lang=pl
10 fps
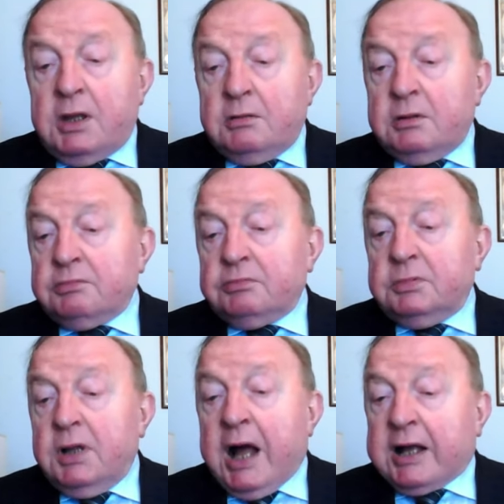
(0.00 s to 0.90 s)
Y,
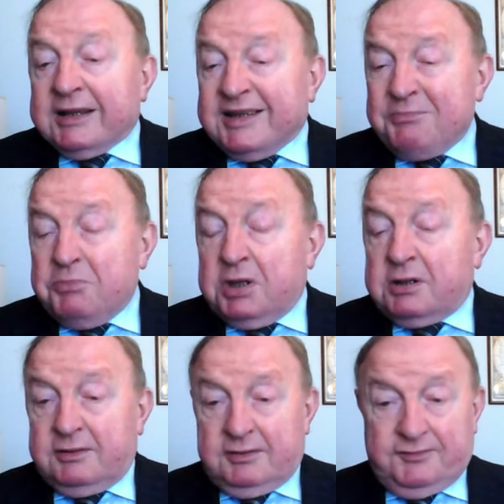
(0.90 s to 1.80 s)

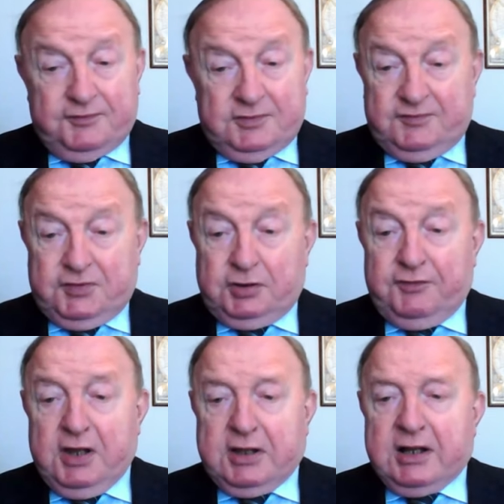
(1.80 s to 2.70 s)
akademik w
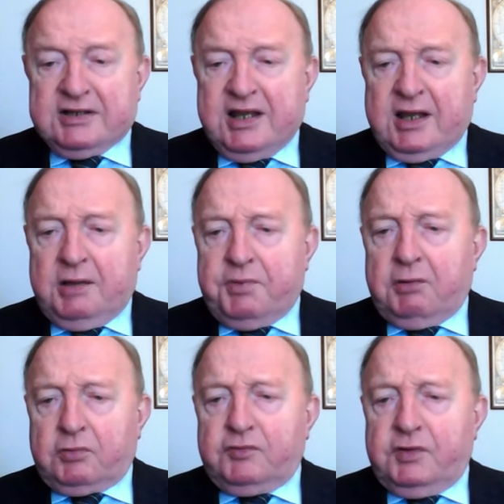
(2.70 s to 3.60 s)
Sowietach
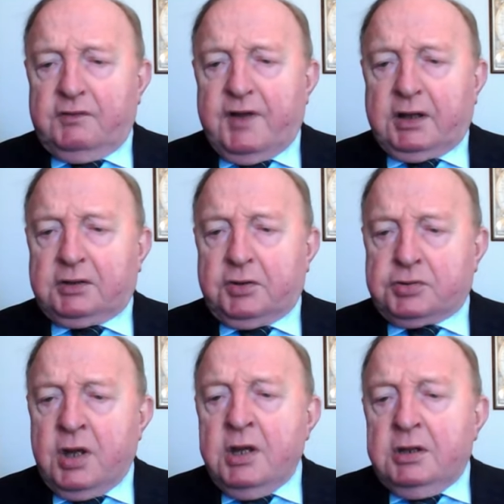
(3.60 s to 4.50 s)
zarabiał
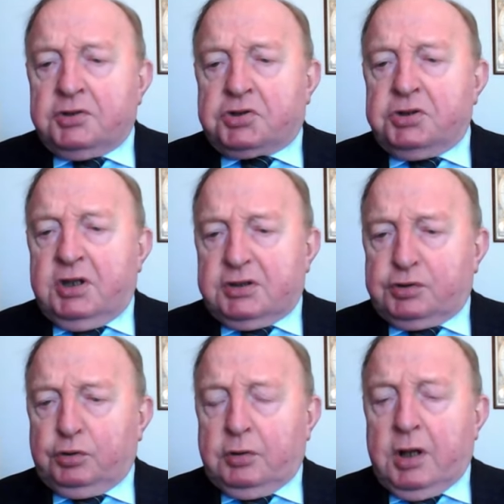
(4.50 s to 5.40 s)
równowartość 30
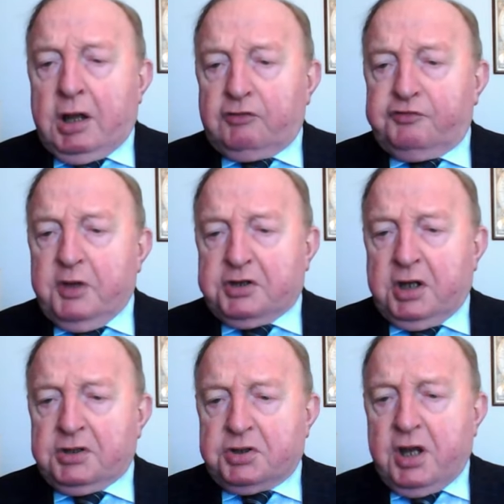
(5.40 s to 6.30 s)
dolarów
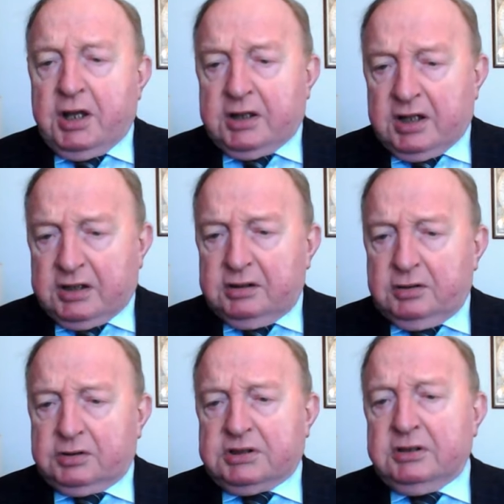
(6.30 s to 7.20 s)
miesięcznie, a taki
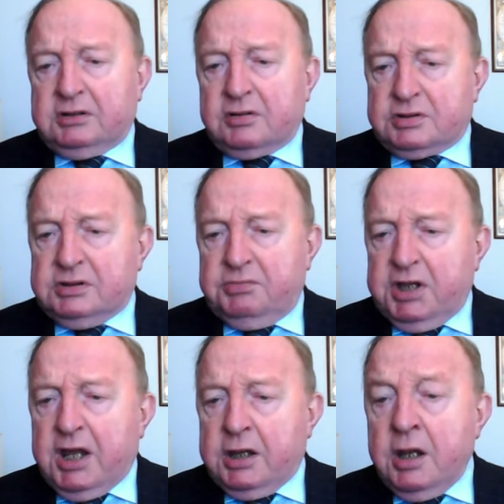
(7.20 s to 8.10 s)
docent to
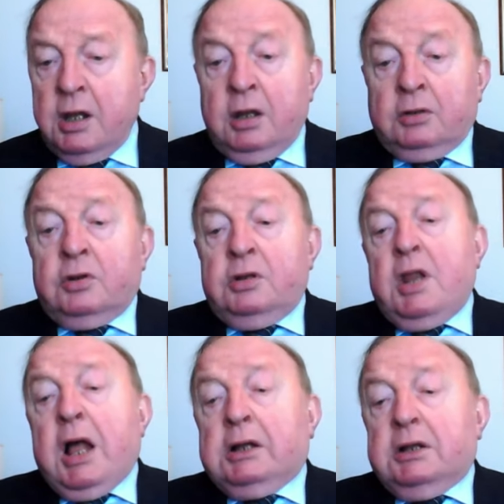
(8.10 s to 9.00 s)
mniej. No i
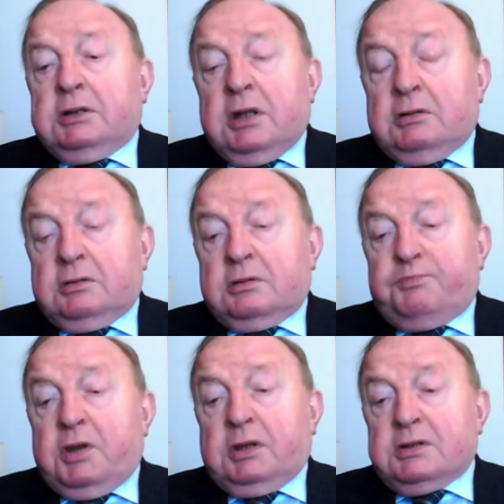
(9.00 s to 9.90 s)
nagle ten
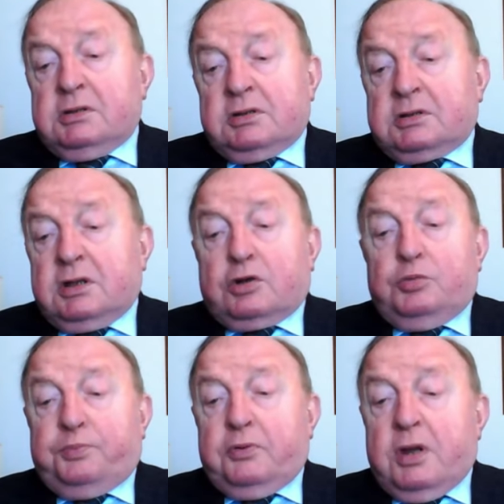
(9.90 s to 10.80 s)
Bierezowski
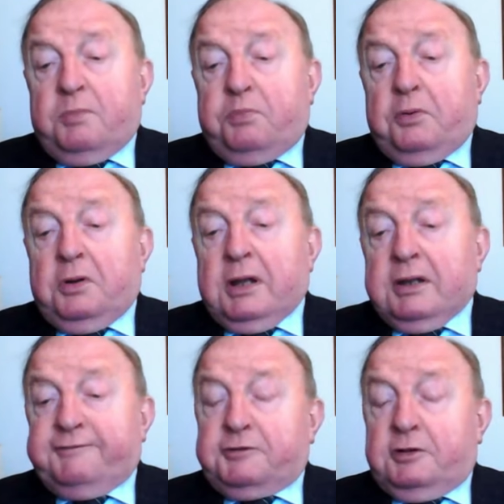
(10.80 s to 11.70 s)
kupuje pola
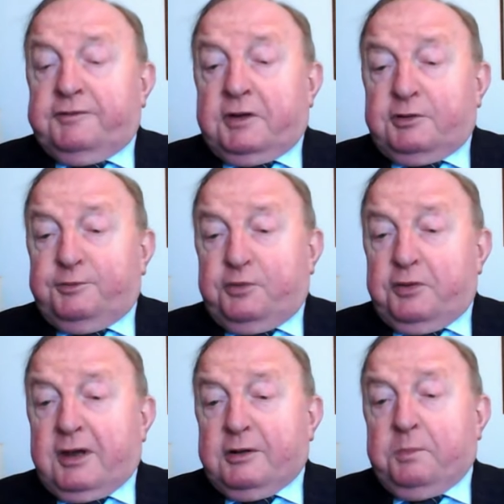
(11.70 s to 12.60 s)
naftowe,
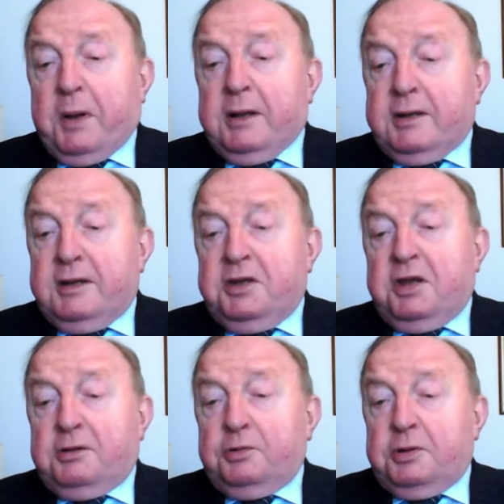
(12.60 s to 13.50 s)
kupuje kopalnie
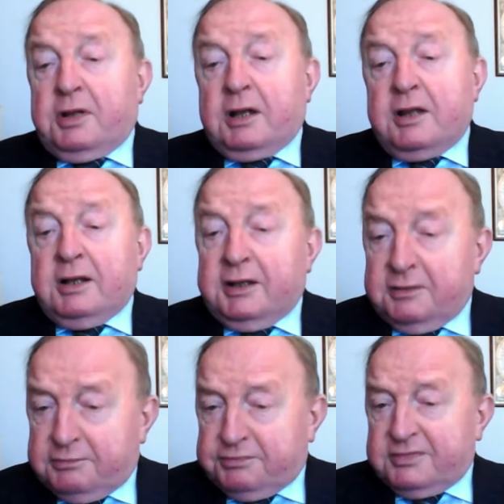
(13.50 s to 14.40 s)
niklu i tak dalej.
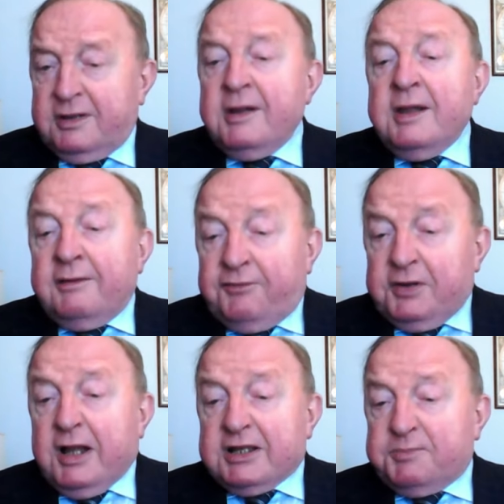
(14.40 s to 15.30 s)
No,
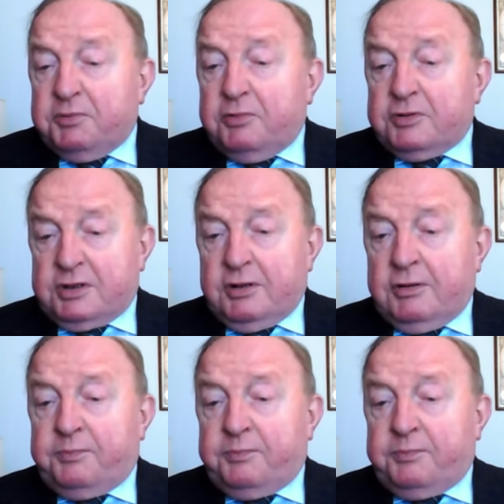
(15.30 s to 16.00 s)
widać było, że